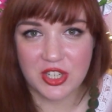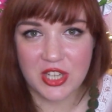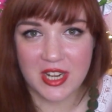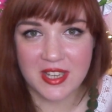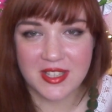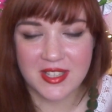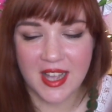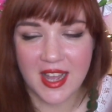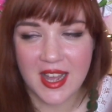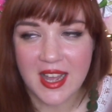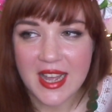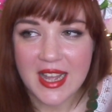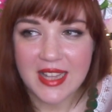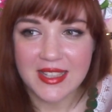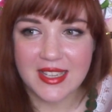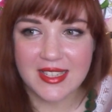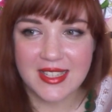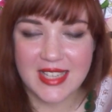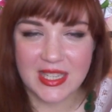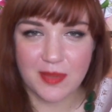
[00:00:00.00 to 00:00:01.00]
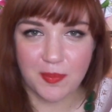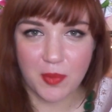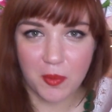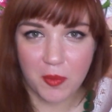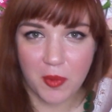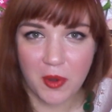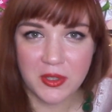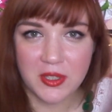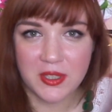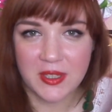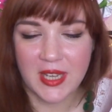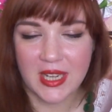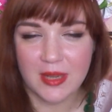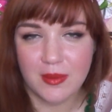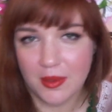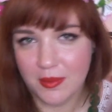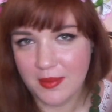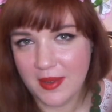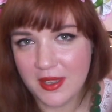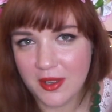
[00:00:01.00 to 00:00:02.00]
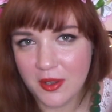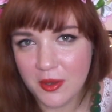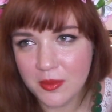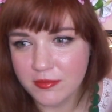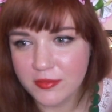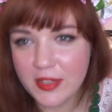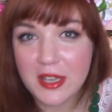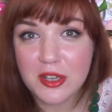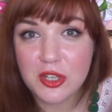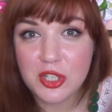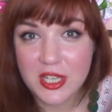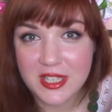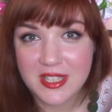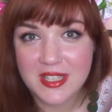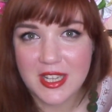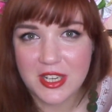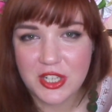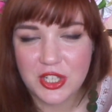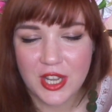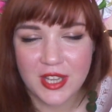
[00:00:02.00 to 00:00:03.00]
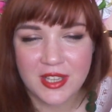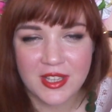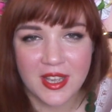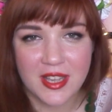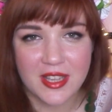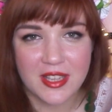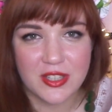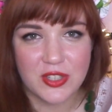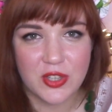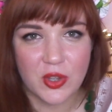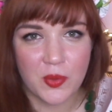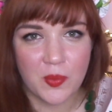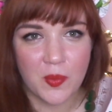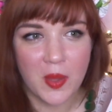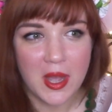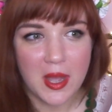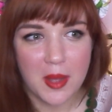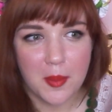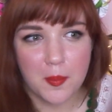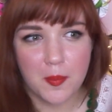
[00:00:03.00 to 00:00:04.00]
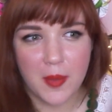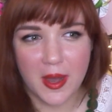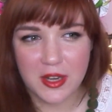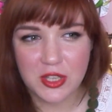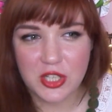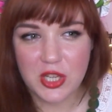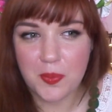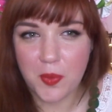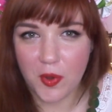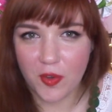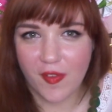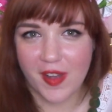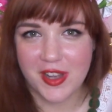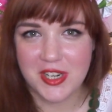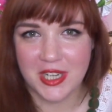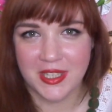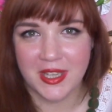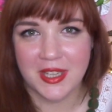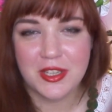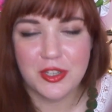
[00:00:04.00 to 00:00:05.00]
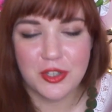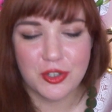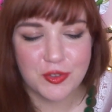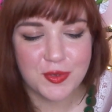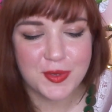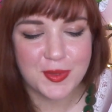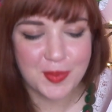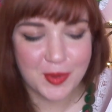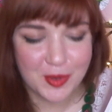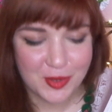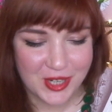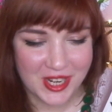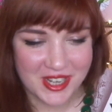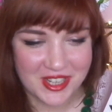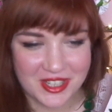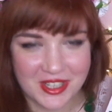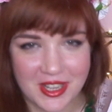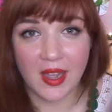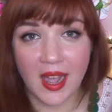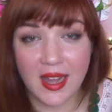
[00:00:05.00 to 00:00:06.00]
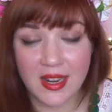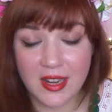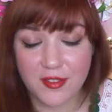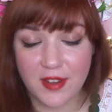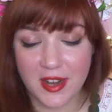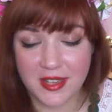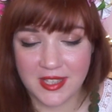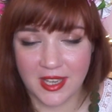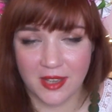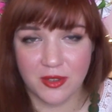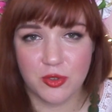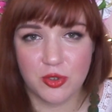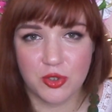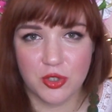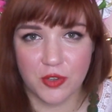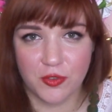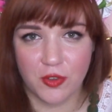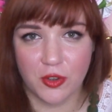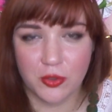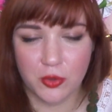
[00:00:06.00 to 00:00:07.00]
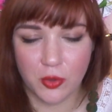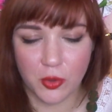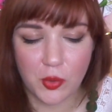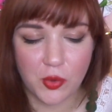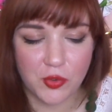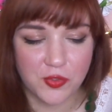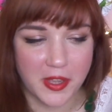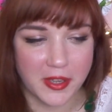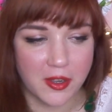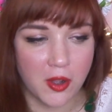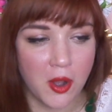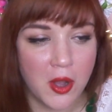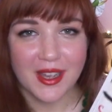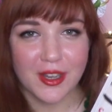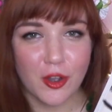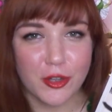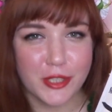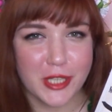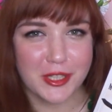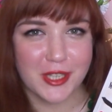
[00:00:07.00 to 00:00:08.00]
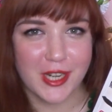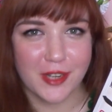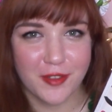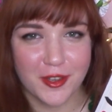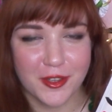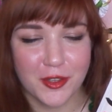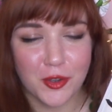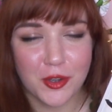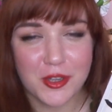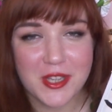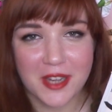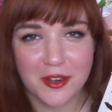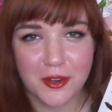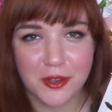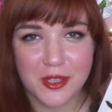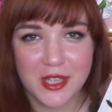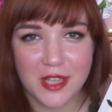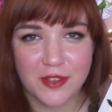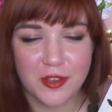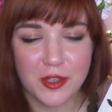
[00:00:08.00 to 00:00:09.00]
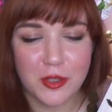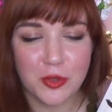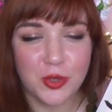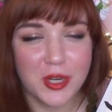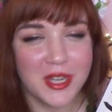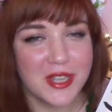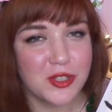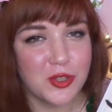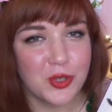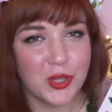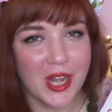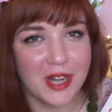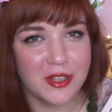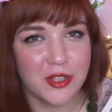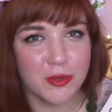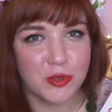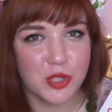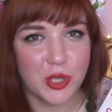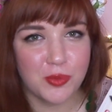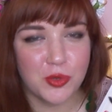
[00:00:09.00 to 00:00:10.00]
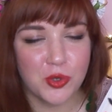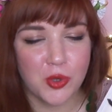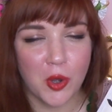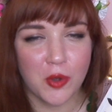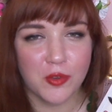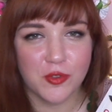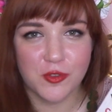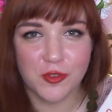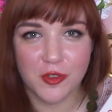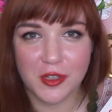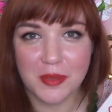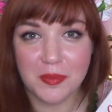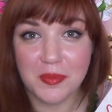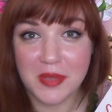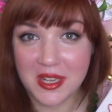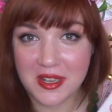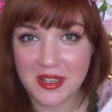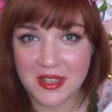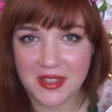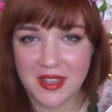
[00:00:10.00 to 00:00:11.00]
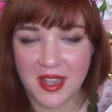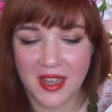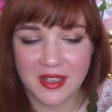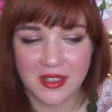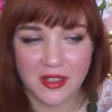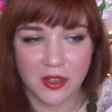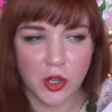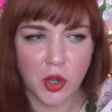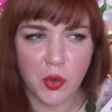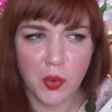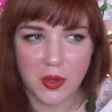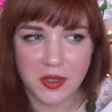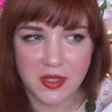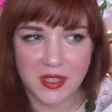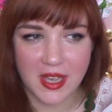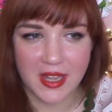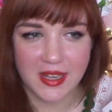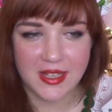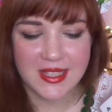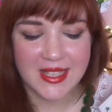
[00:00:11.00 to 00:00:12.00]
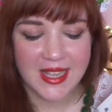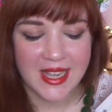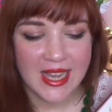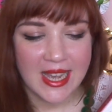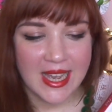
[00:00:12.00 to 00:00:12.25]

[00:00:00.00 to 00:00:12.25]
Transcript: Żerca, te zabobony jakby mają większe znaczenie i są bardziej poważane niż współcześnie. Ale wracając już do wątku głównego, Gosia trafia do Jarogniewy, która jest lokalną szeptuchą w Bielinach, koło Kielc